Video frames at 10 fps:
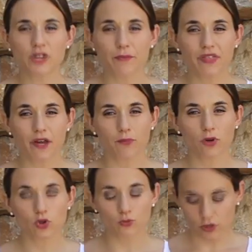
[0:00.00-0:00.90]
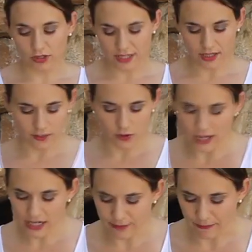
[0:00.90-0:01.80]
a empezar por los moldes
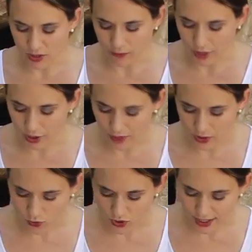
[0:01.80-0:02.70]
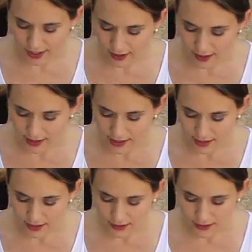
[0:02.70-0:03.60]
individuales, vamos a poner unas cucharadas
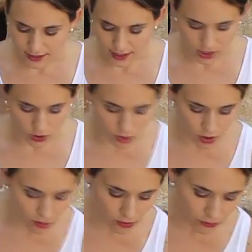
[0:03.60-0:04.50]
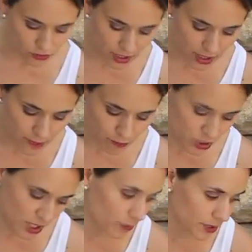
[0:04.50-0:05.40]
y así luego lo que nos quede
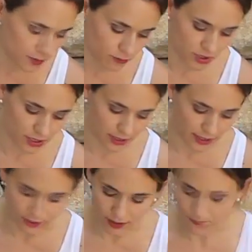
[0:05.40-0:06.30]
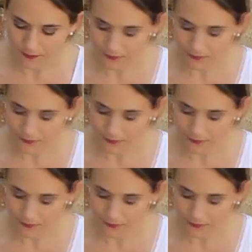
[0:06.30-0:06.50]
pues ya lo vertimos en el grande.